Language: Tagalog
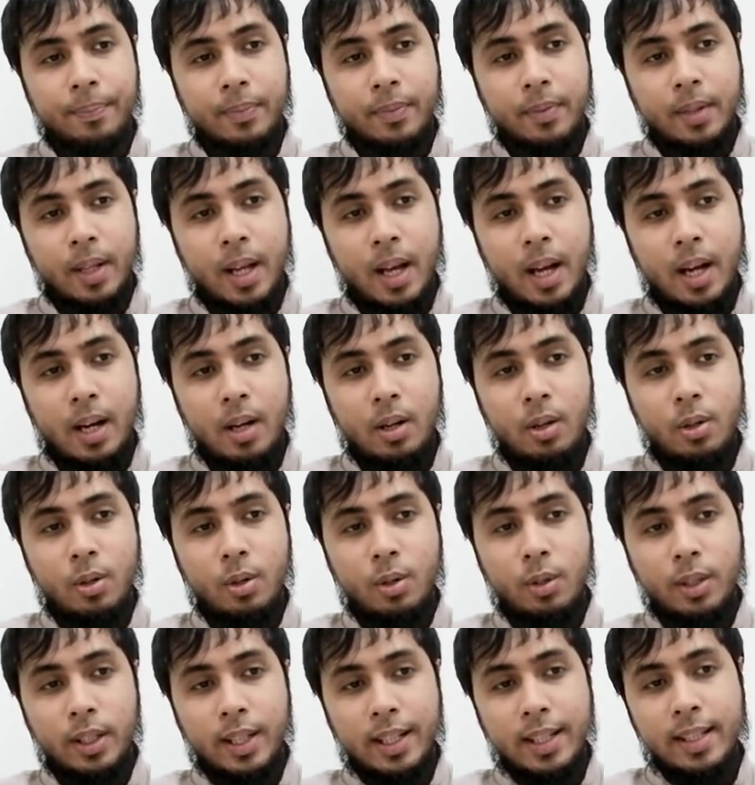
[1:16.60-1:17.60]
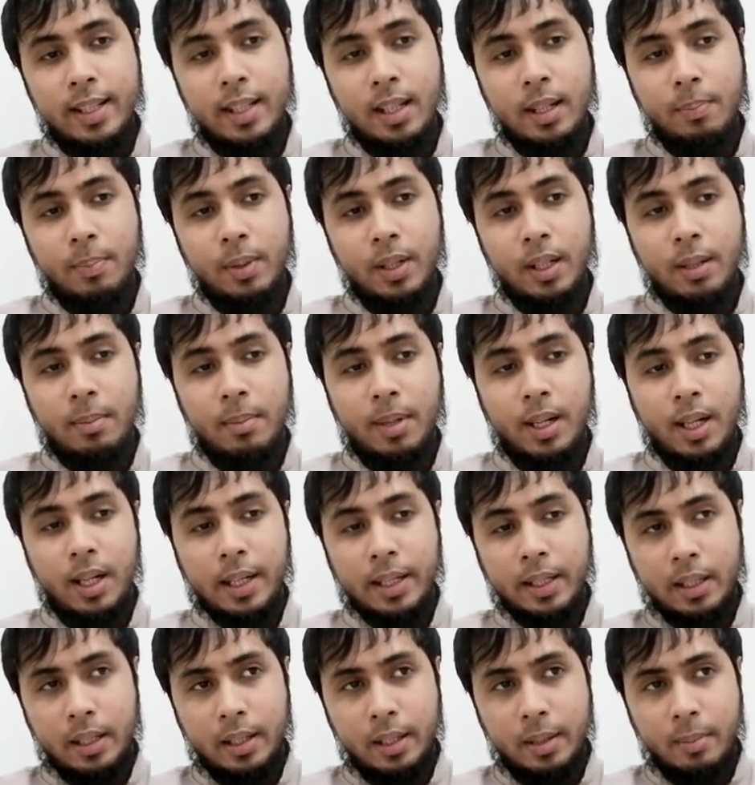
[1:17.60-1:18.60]
Nakakalungkot isipin na
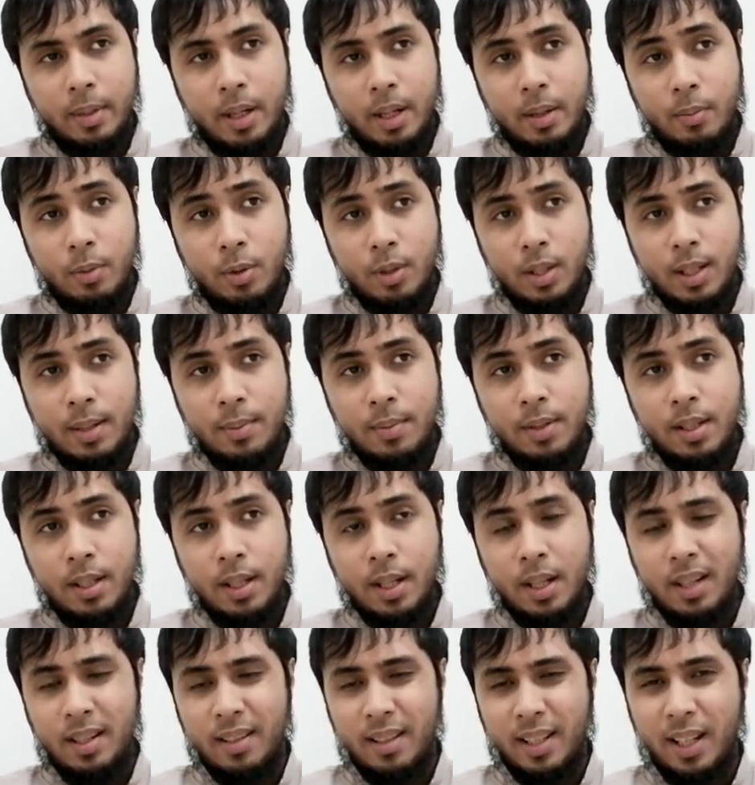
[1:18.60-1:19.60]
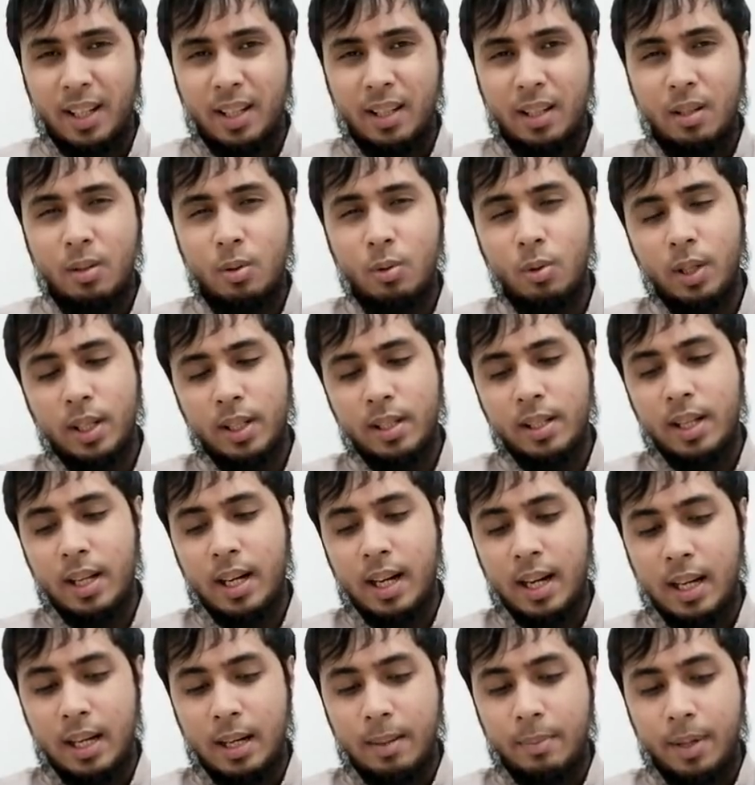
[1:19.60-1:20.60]
makakita ng mga Muslims na talagang kulang sa
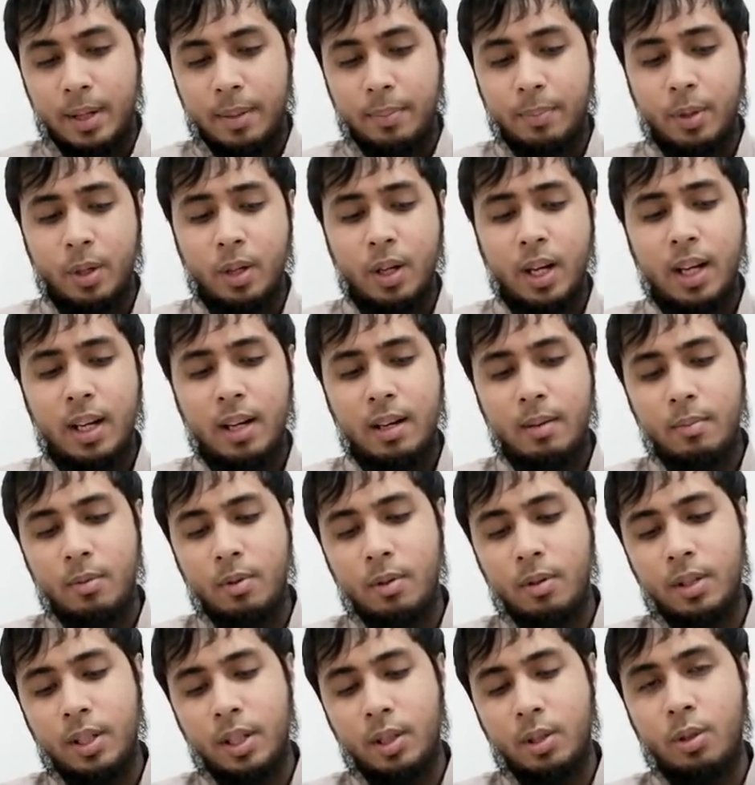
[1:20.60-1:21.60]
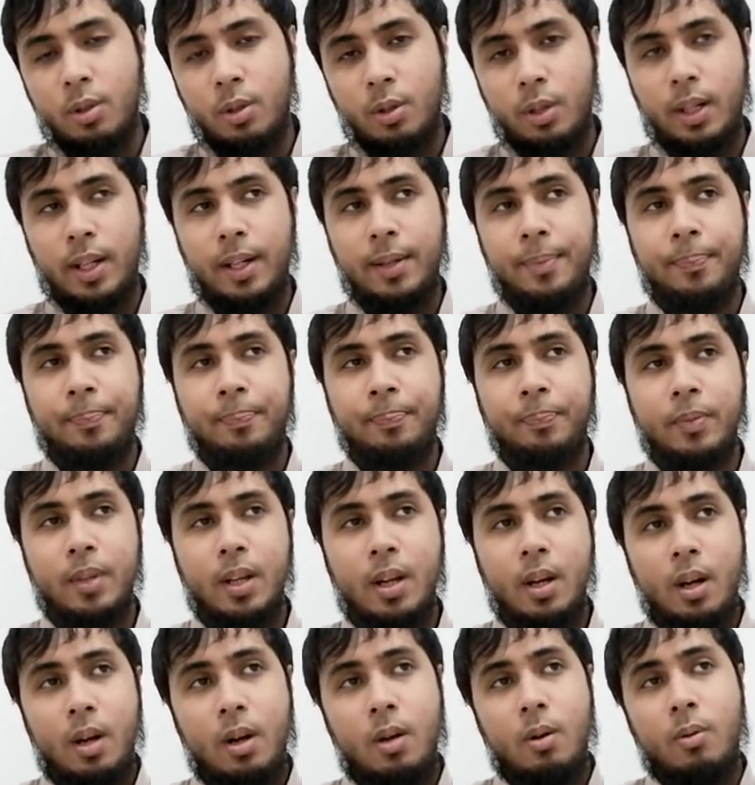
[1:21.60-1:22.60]
kaalaman. Pero alam mo, sa totoo lang,
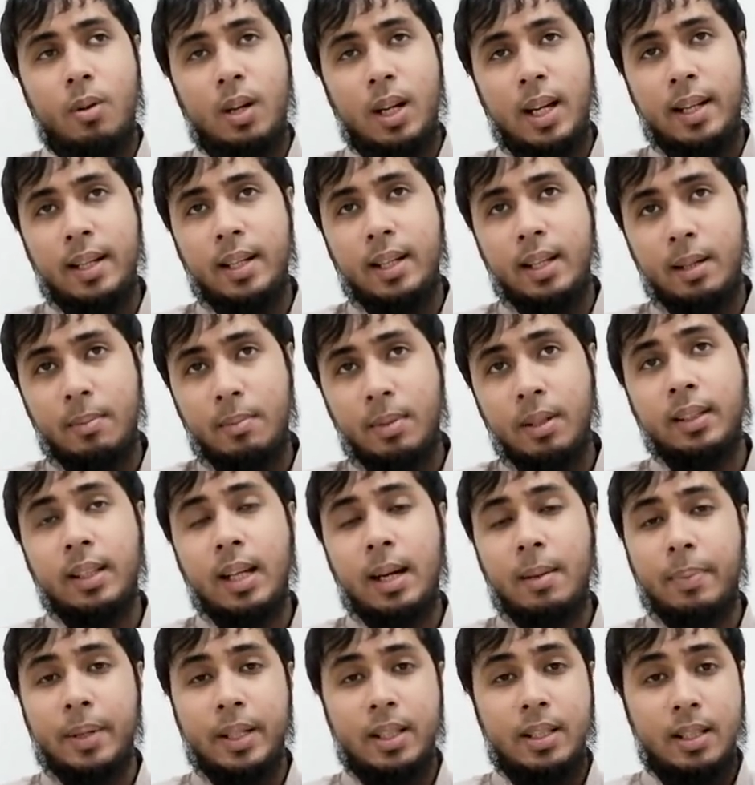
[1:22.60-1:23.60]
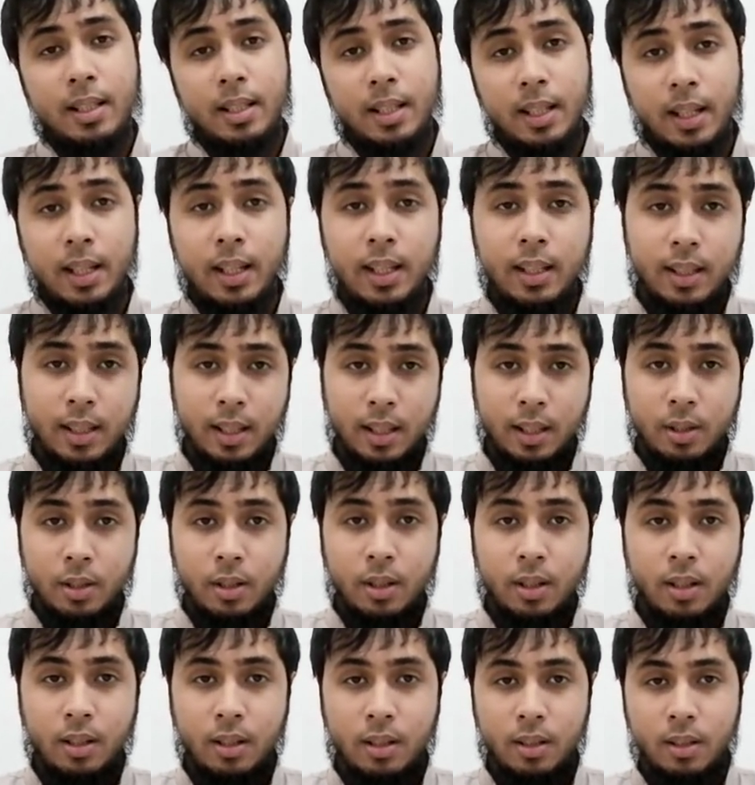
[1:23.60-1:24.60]
wala nang ibang dapat sisihin dito
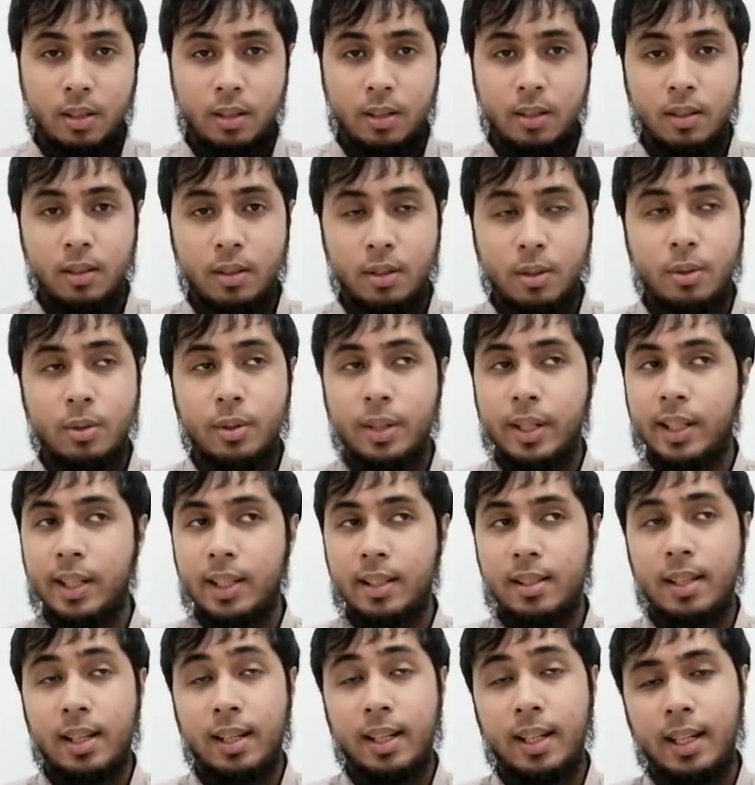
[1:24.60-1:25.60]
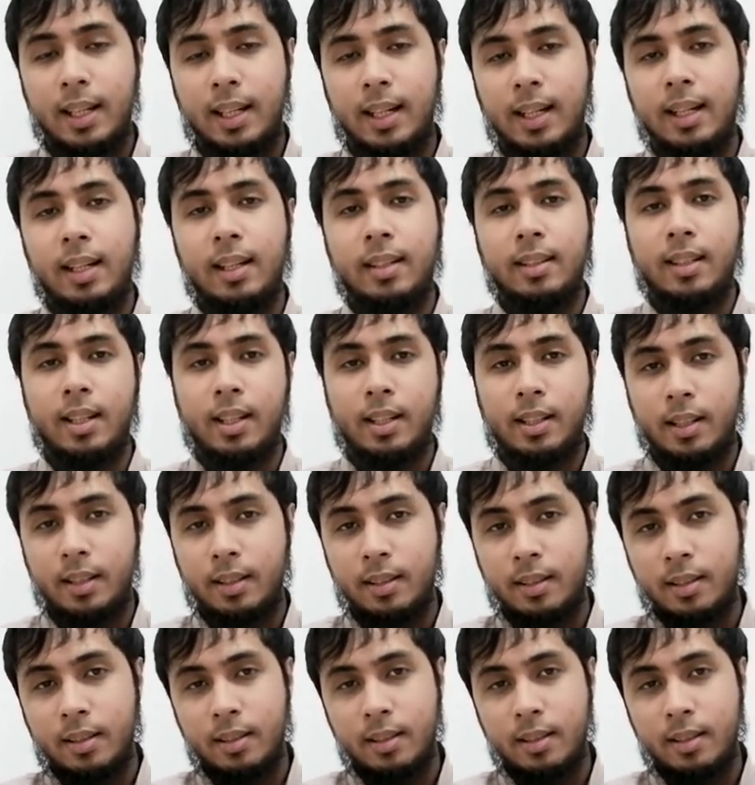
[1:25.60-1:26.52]
kung hindi sarili lang natin.